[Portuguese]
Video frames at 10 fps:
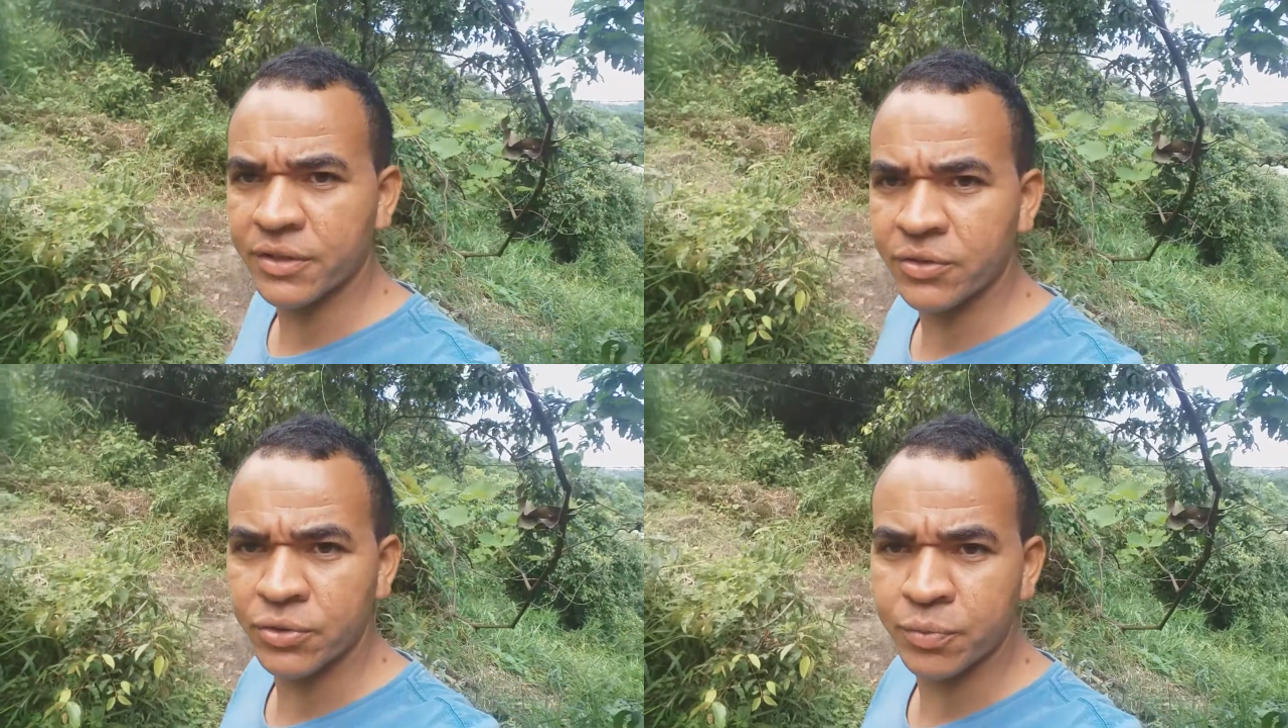
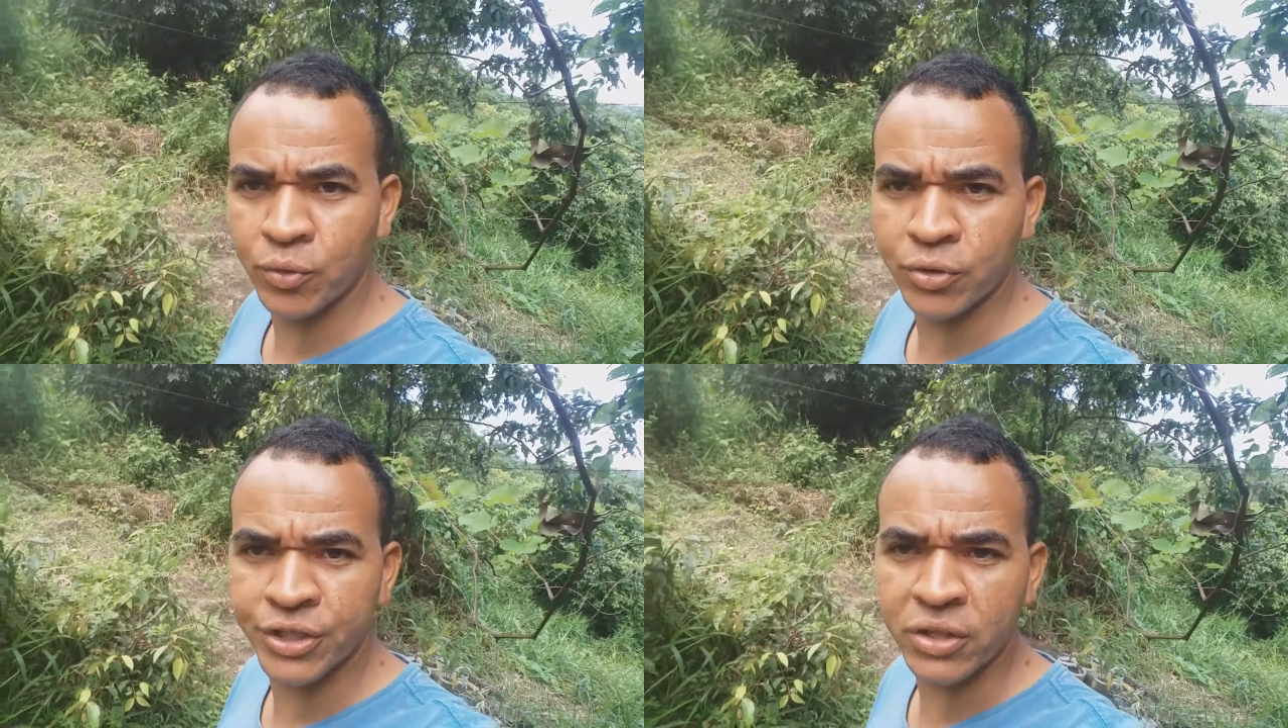Deus
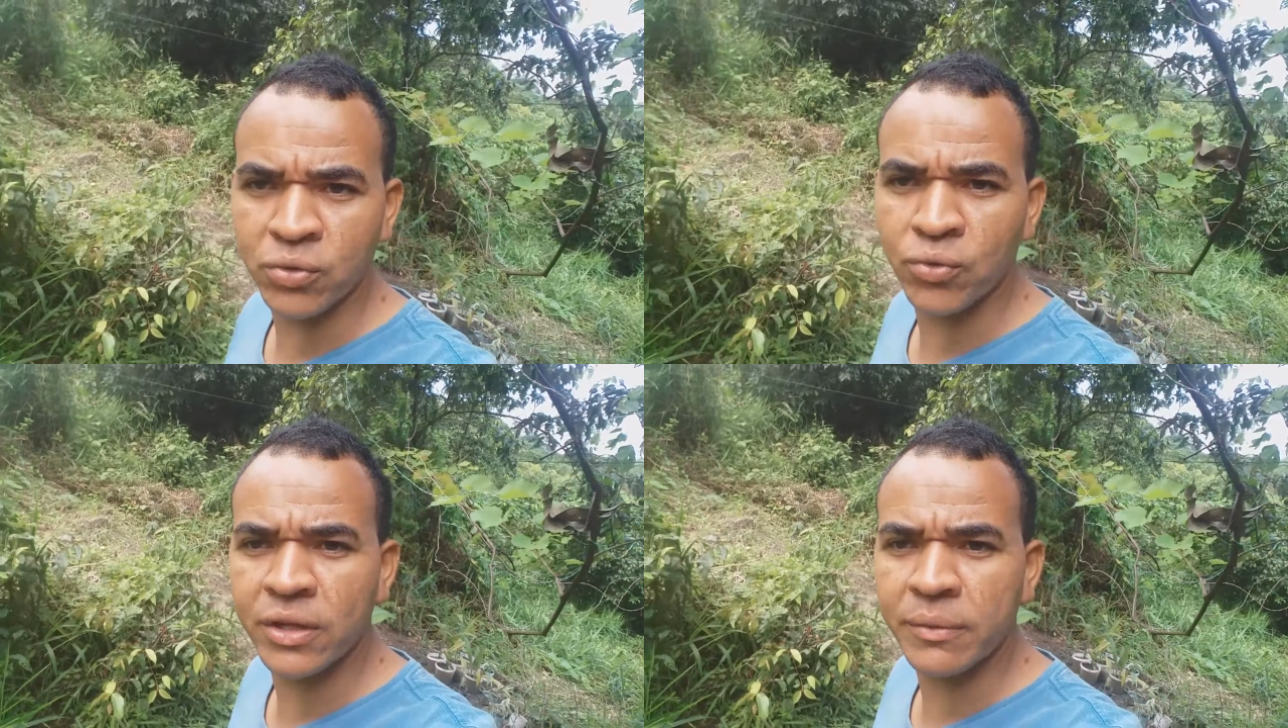proteja
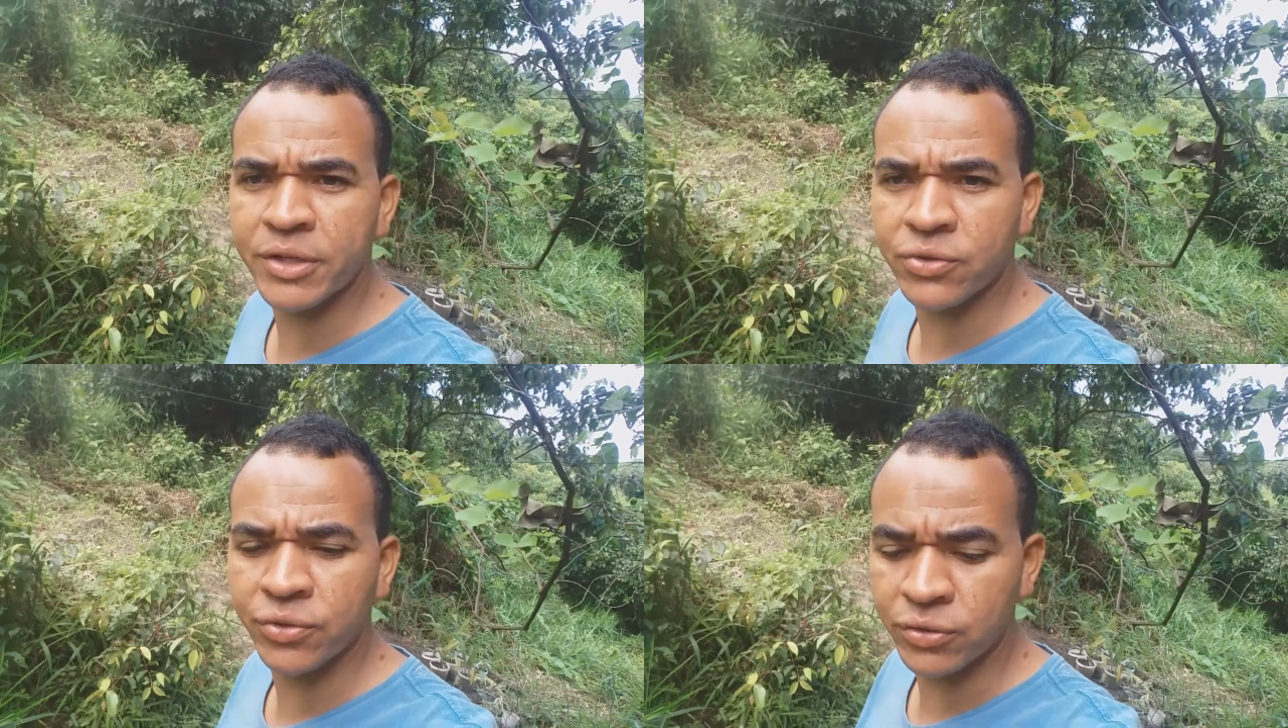todos,
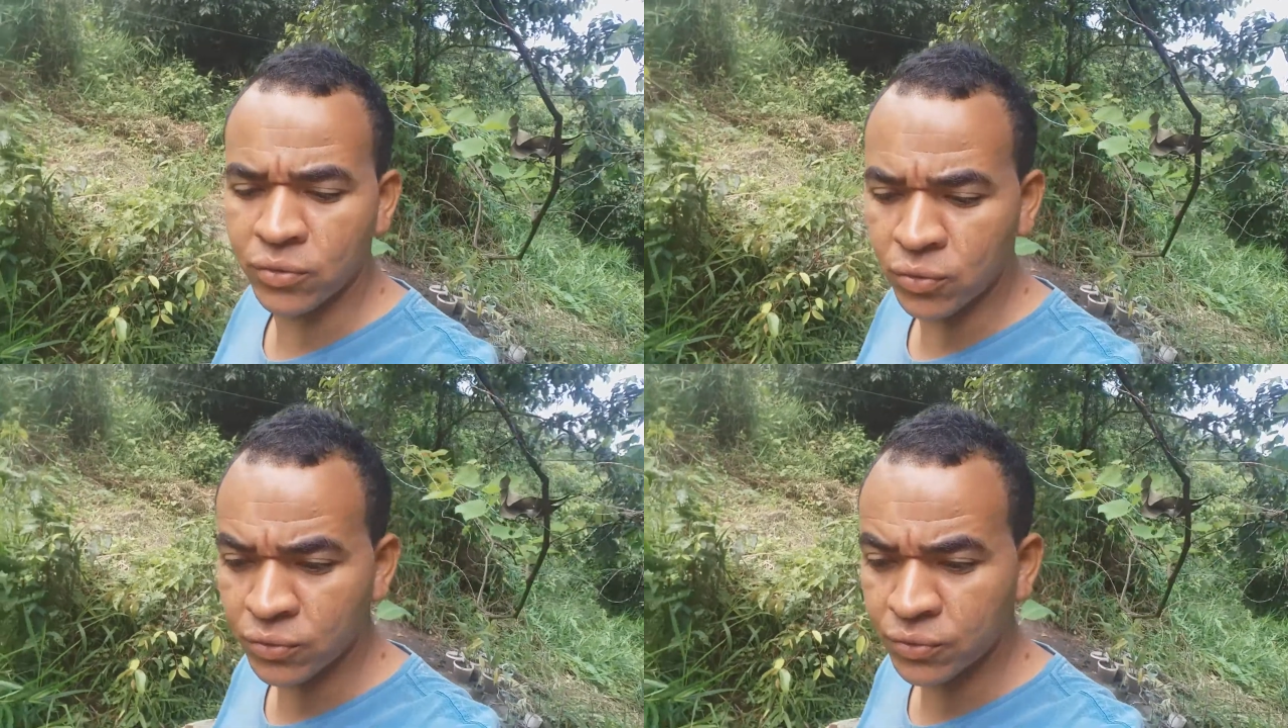abençoe
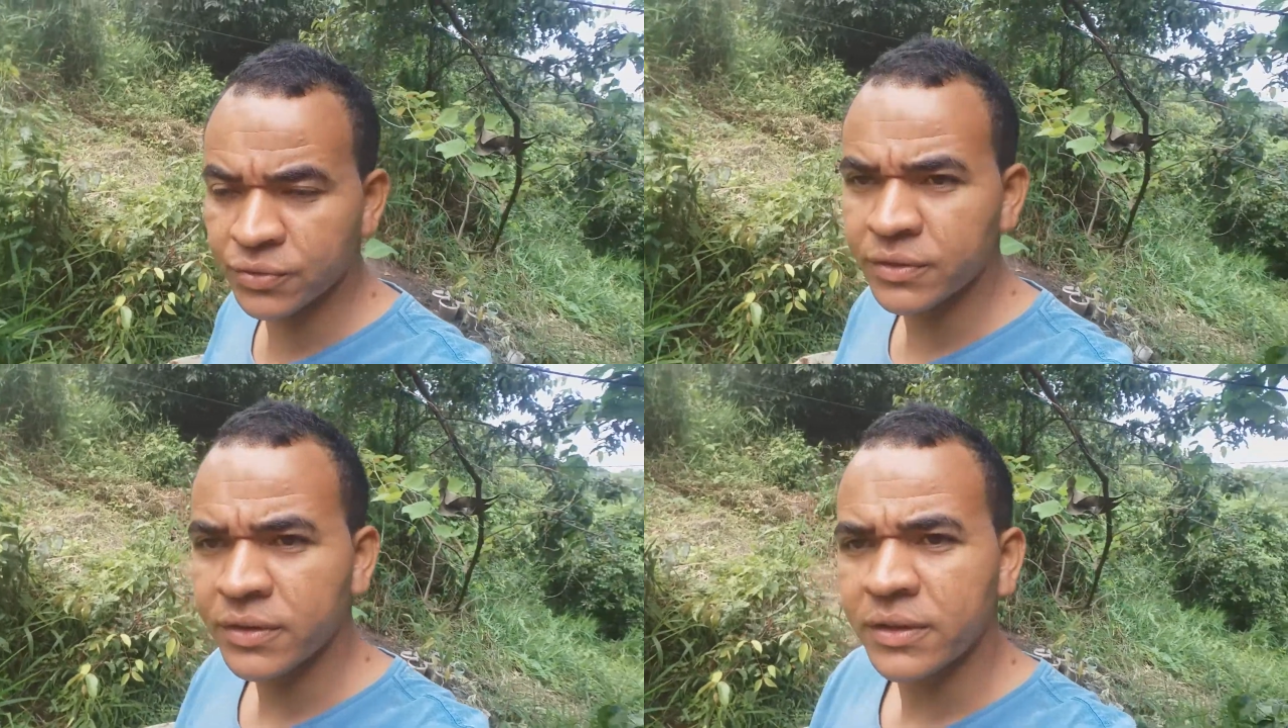todos
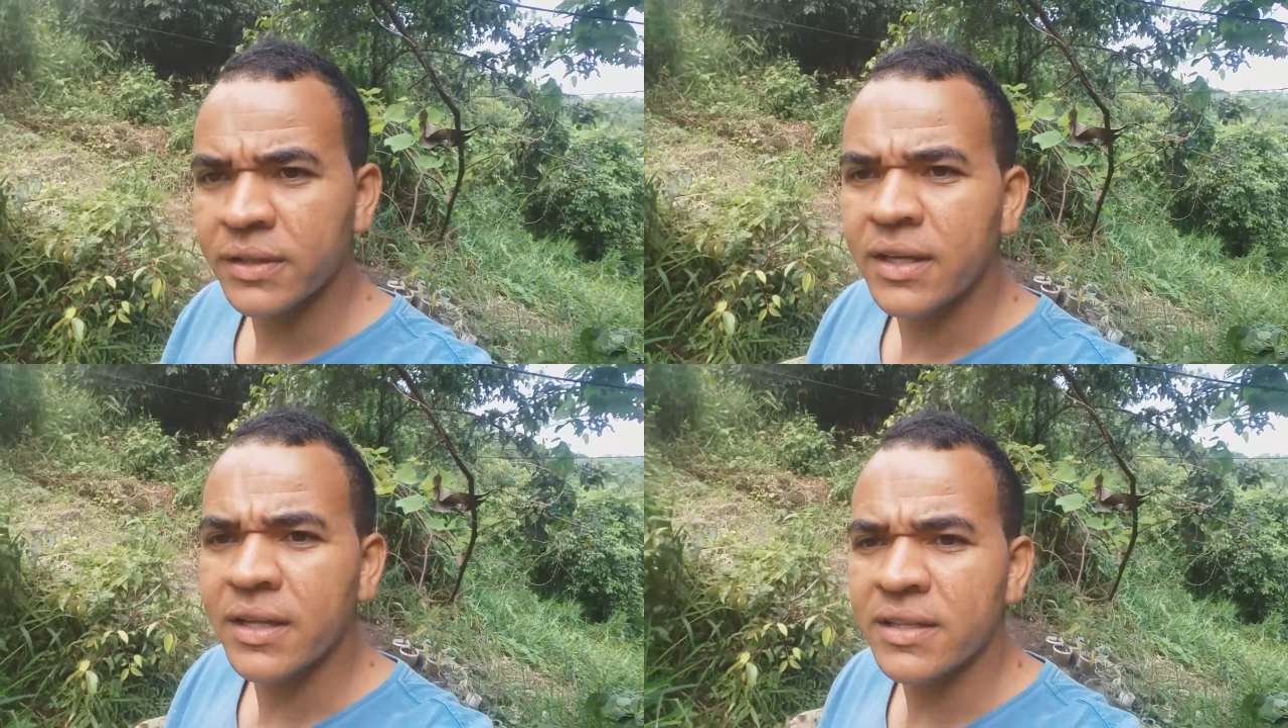
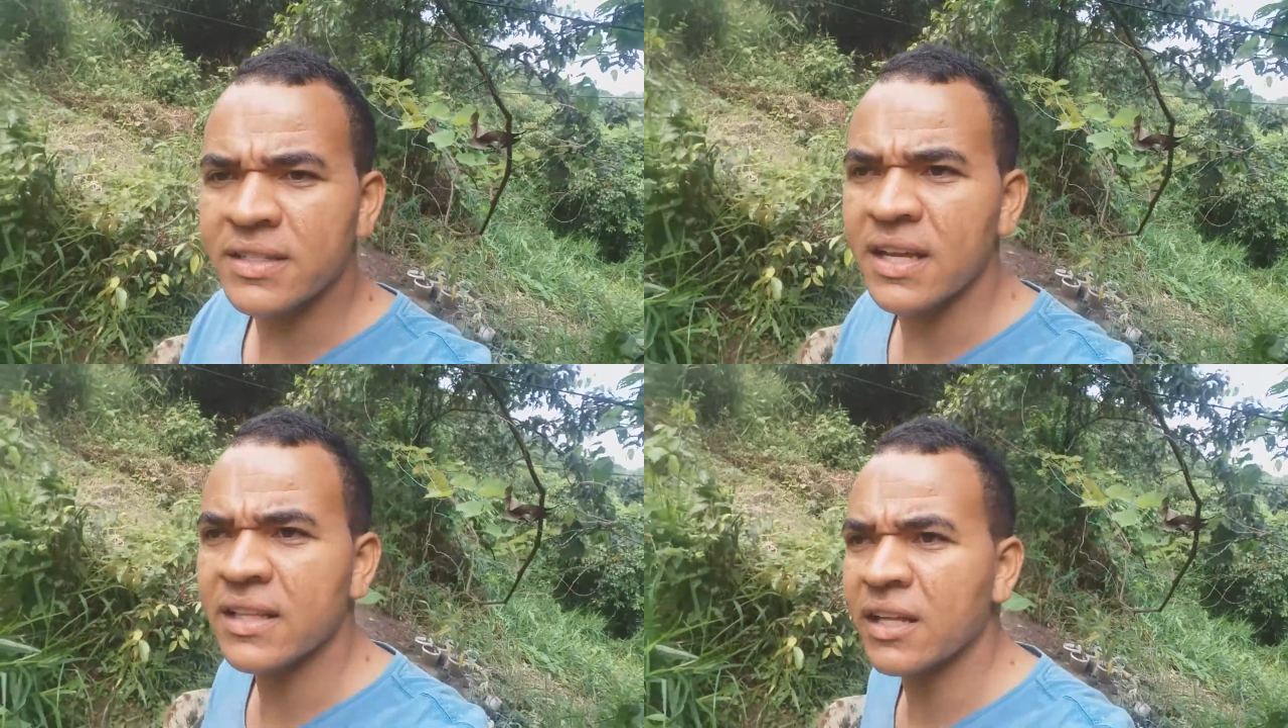
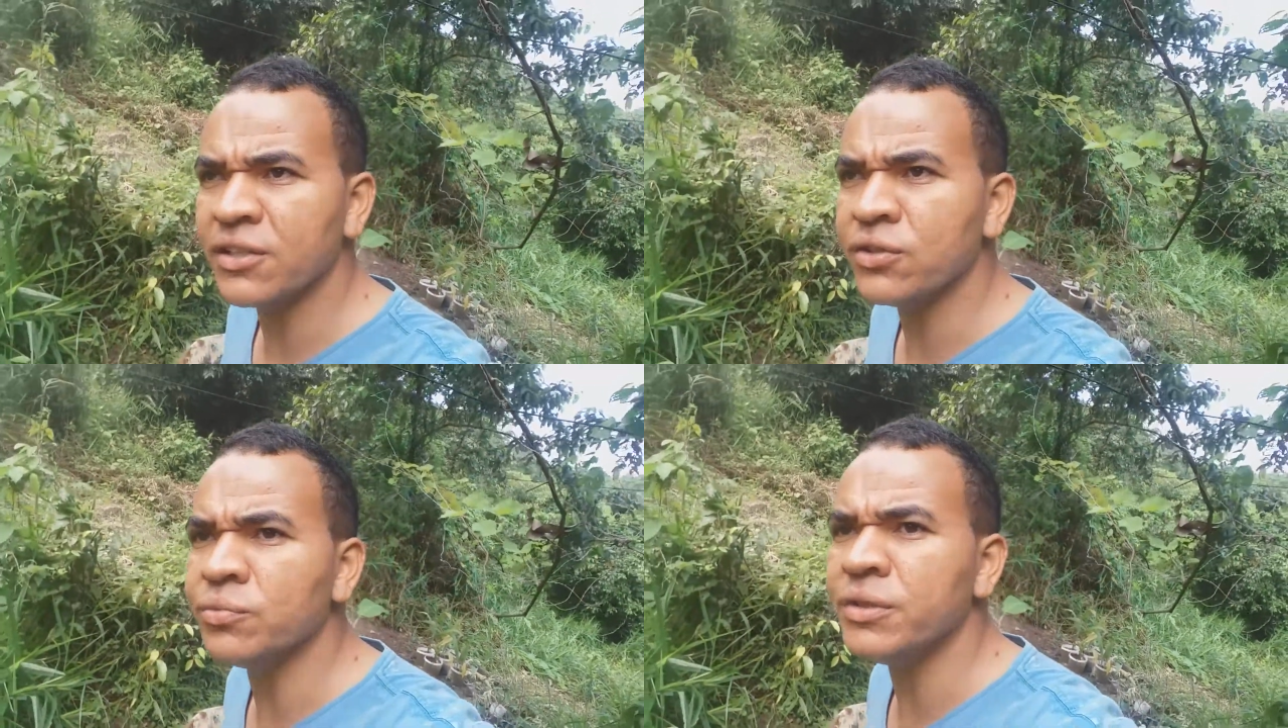nessa tarde de
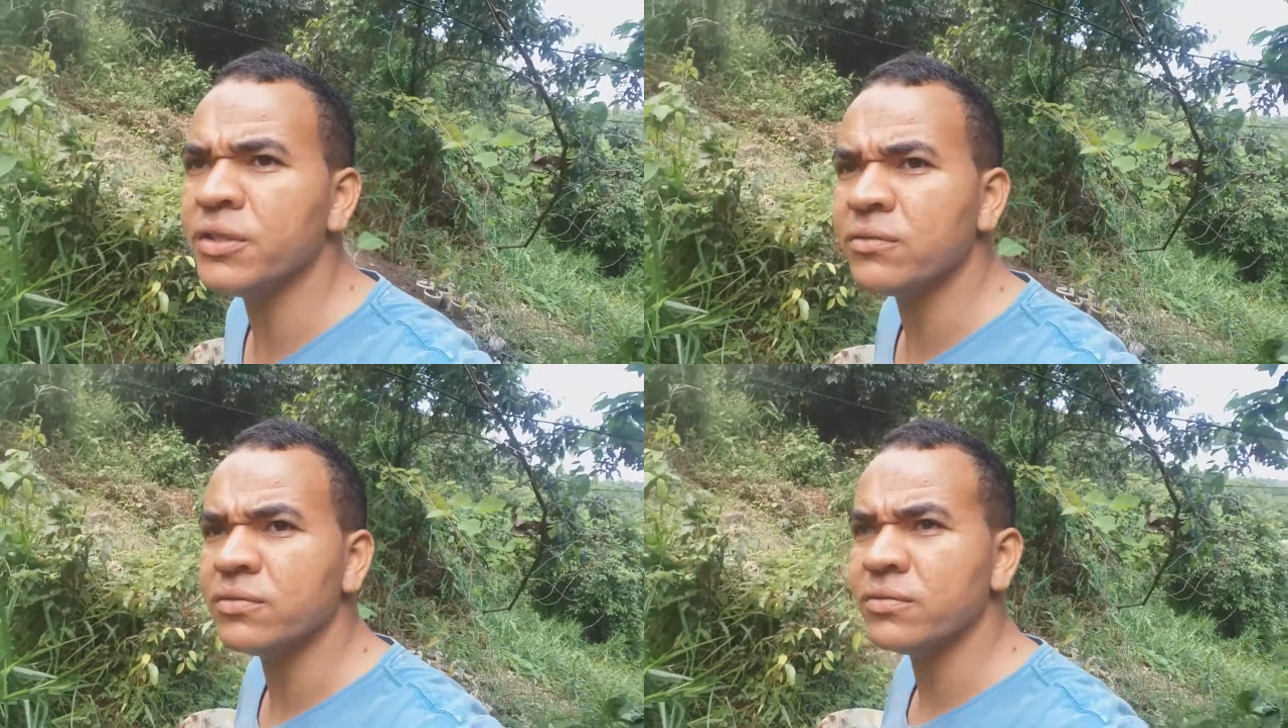domingo.